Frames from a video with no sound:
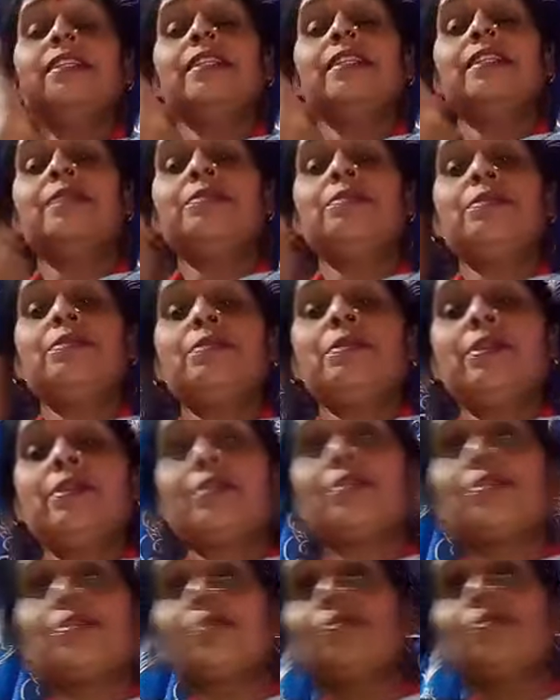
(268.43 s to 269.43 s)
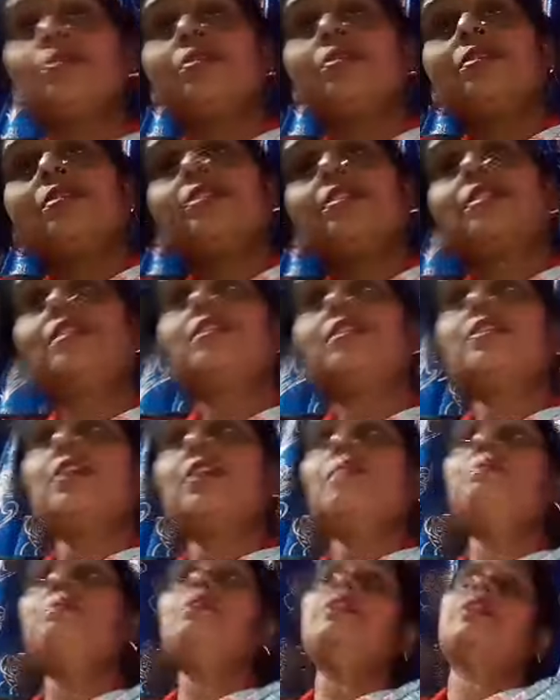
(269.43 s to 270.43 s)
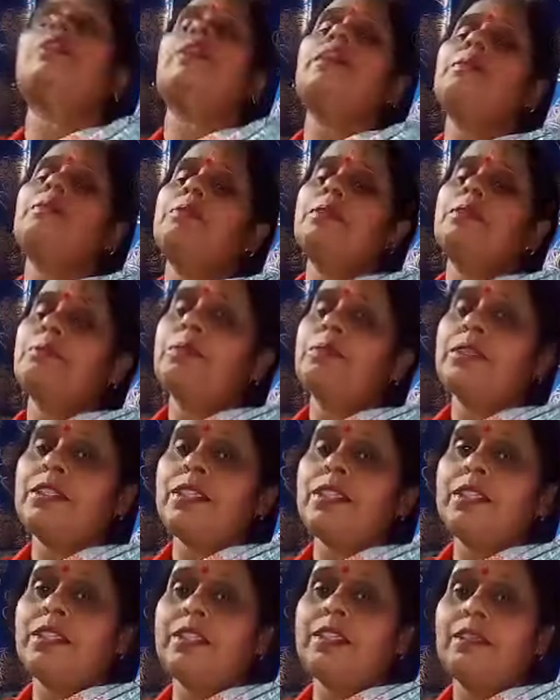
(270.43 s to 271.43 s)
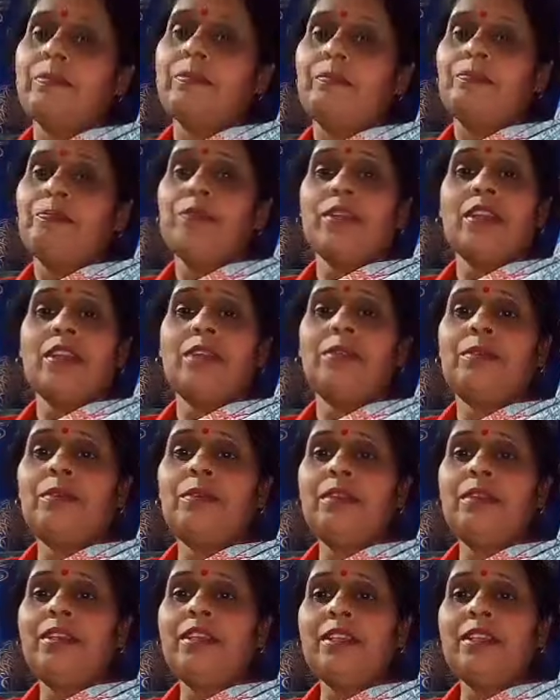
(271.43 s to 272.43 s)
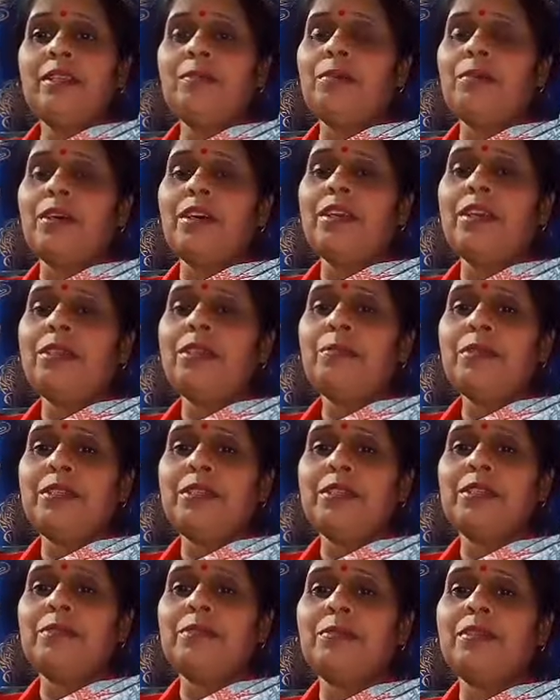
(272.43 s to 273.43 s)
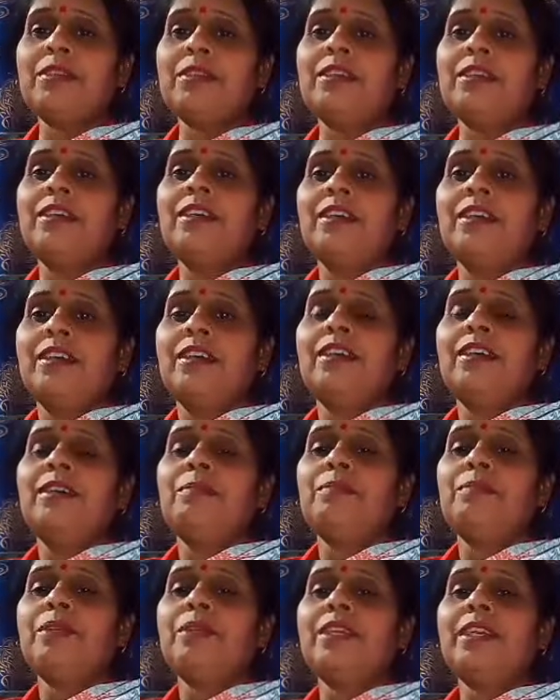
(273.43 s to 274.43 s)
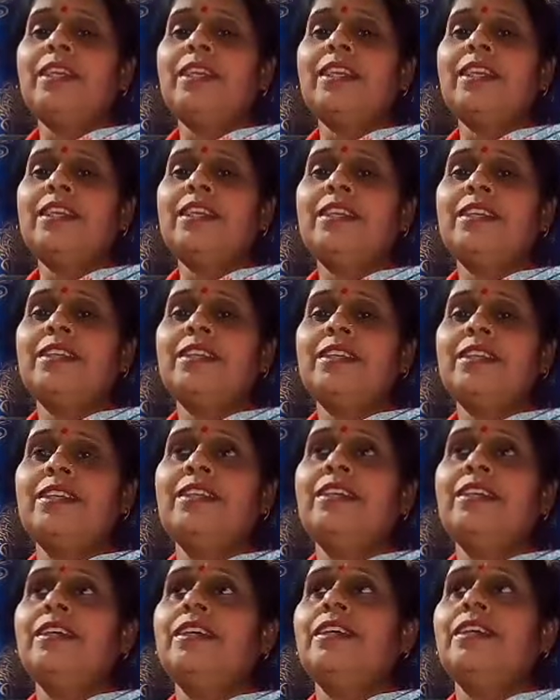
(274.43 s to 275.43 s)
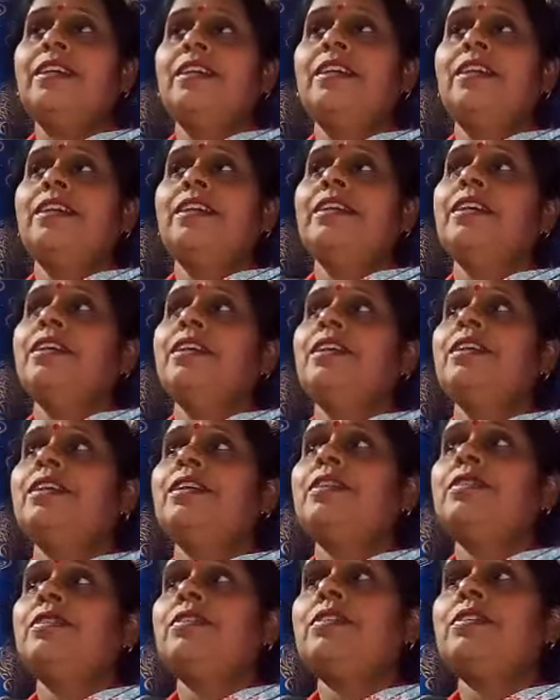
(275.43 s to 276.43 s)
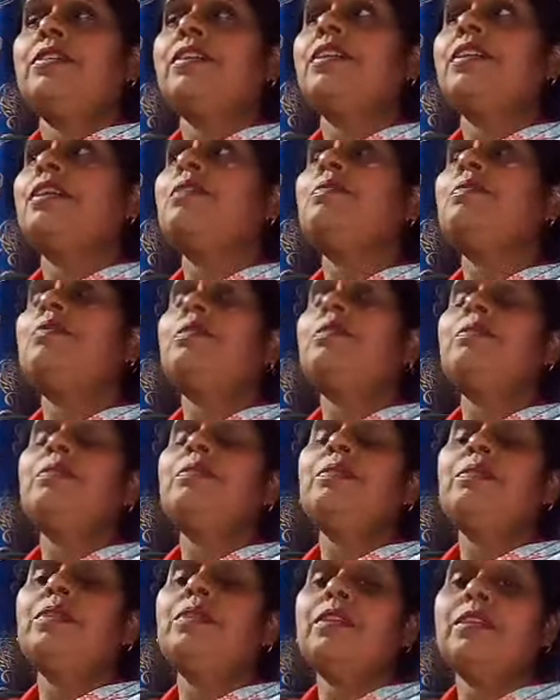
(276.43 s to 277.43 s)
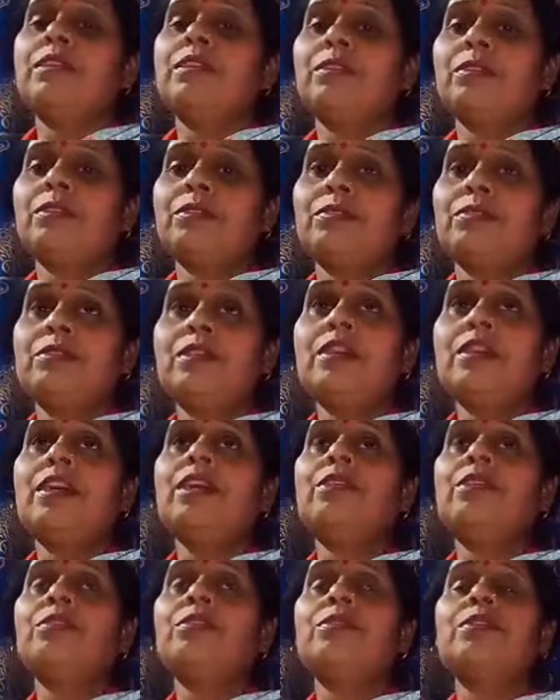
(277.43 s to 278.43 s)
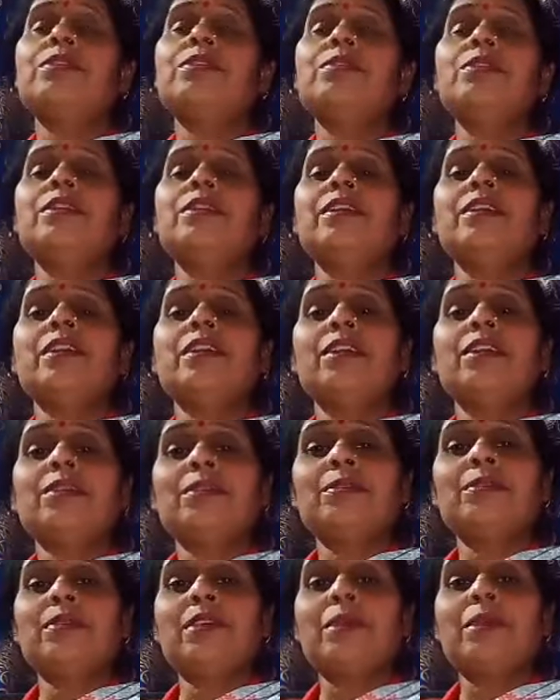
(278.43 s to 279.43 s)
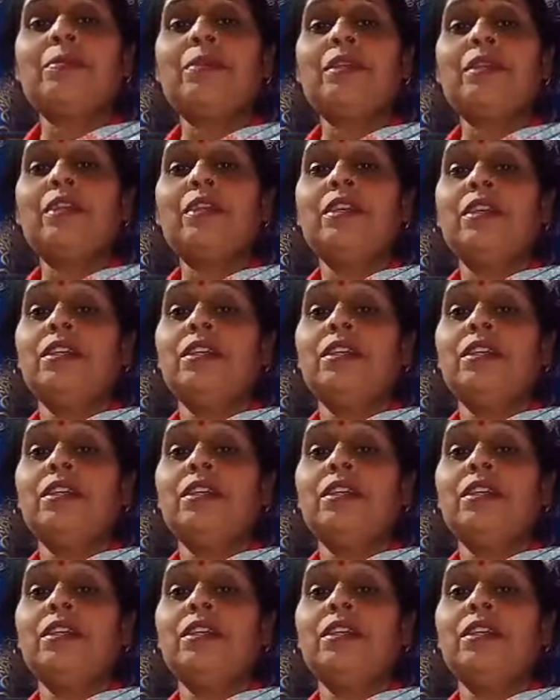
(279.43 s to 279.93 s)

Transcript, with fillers: सिर में भी दर्द हो गया बिल्कुल ठीक सामने घर के बज रहा था और होली का तो माहौल है बच्चे तो फिर बजाएंगे ही तो इस चक्कर में मैंने बिल्कुल सोचा रात को करूँगी लेकिन रात को भी नहीं कर पाई